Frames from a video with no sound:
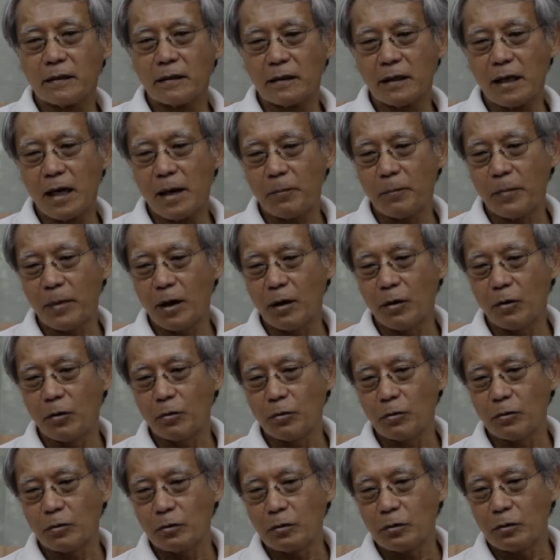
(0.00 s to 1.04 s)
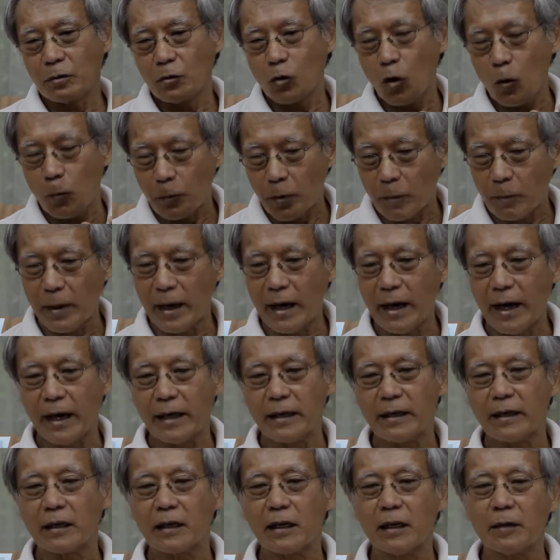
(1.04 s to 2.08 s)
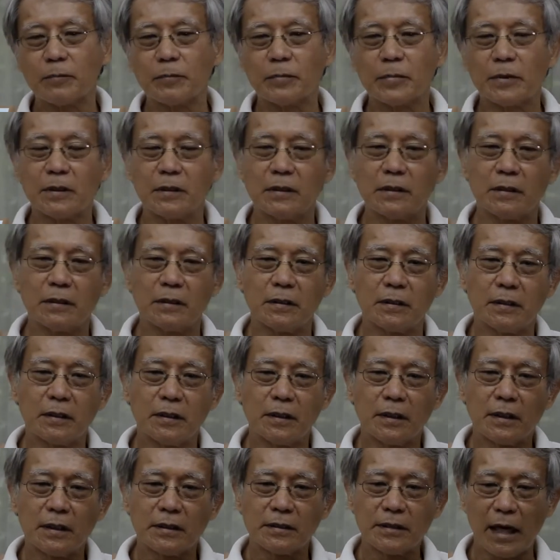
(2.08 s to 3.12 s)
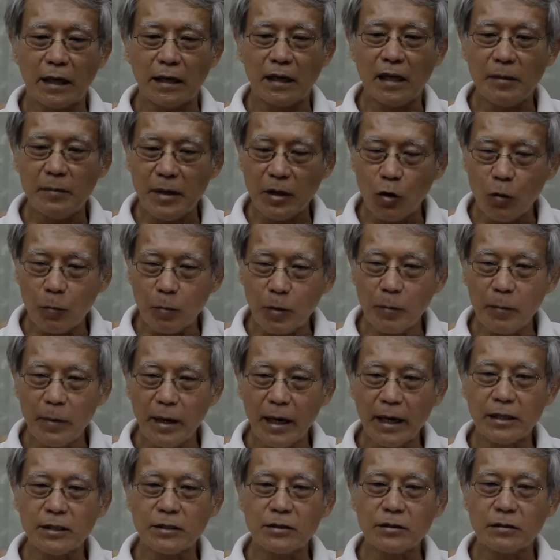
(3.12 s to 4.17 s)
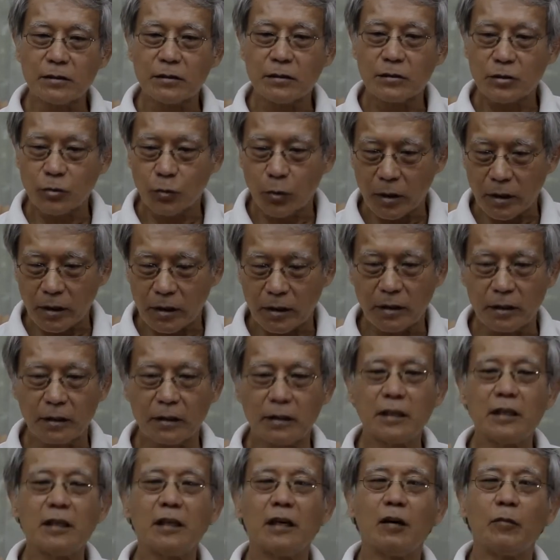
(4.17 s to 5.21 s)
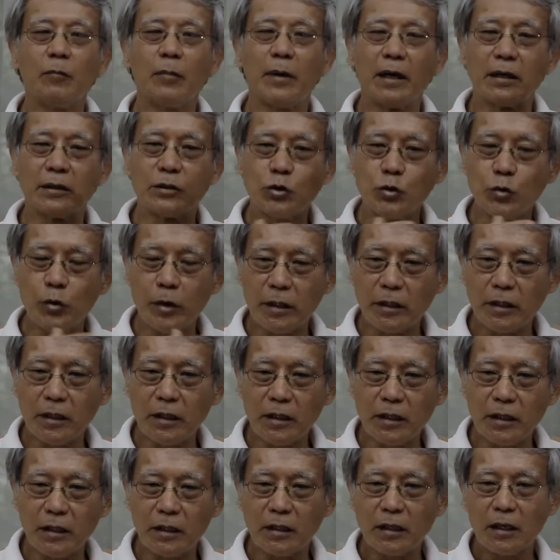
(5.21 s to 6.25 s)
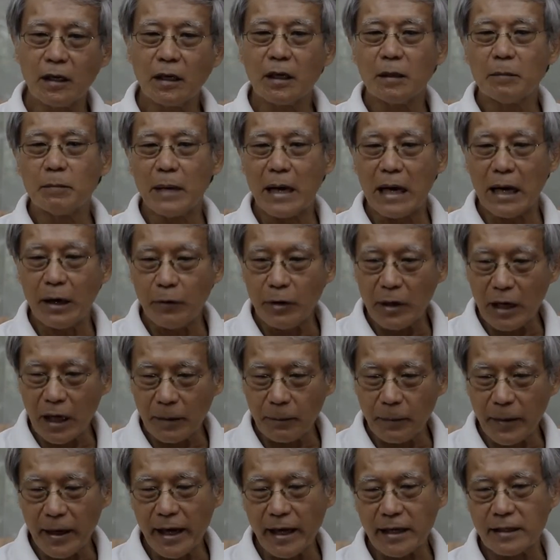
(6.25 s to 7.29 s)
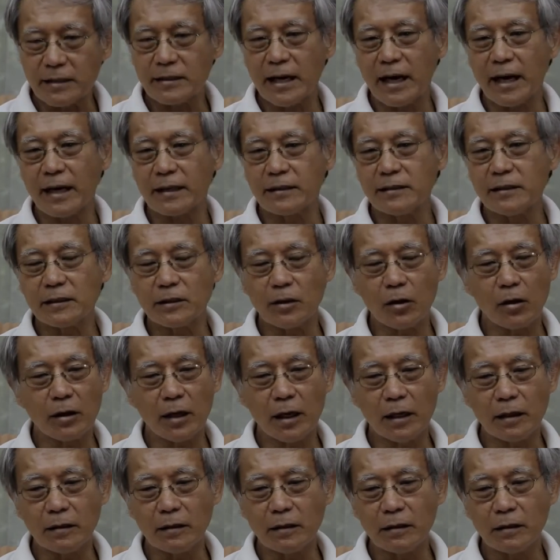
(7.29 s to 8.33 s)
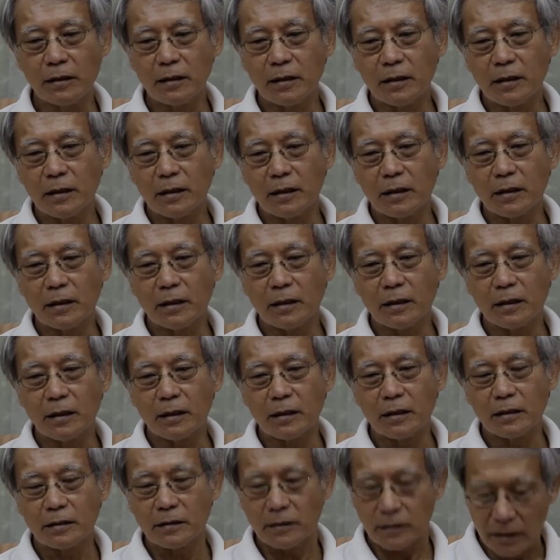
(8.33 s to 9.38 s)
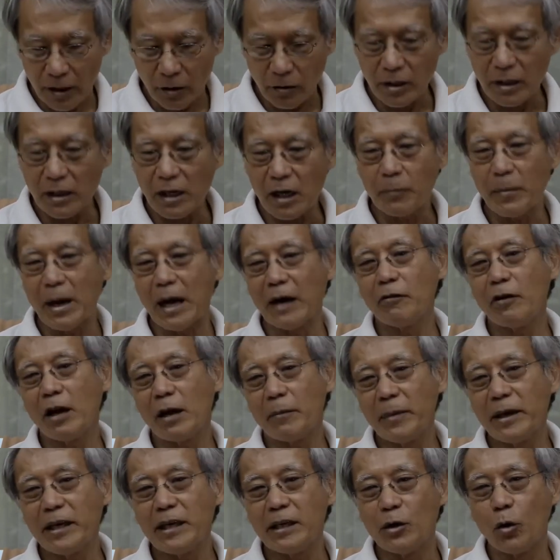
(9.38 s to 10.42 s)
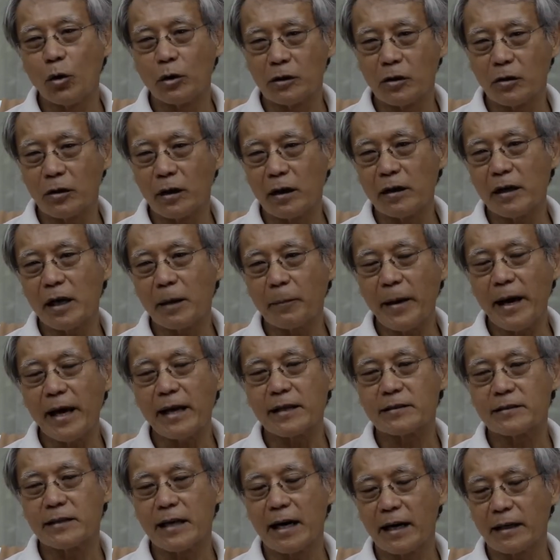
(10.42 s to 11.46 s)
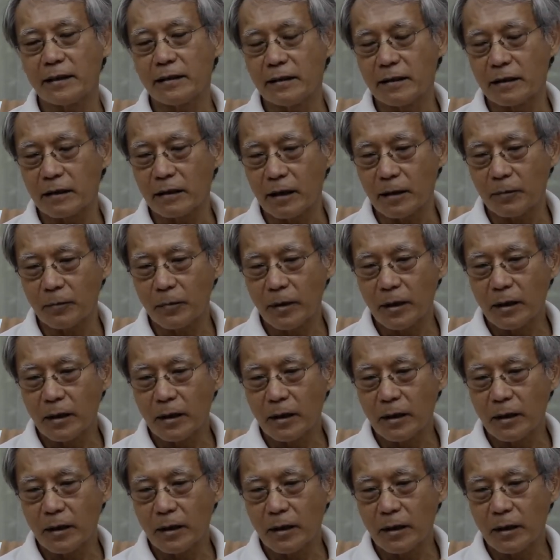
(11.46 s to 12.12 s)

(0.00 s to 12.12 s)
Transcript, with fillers: นำเอางบประมาณนะครับคือจัดให้มีงบประมาณส่วนหนึ่งที่เอามาช่วยที่มหาวิทยาลัยแพทยศาสตร์ ซึ่งตอนนั้นเเดี๋ยวนี้เรียกมหาวิทยาลัยมหิดลตอนนั้นเรียกแพทยศาสตร์เนี่ยนะครับ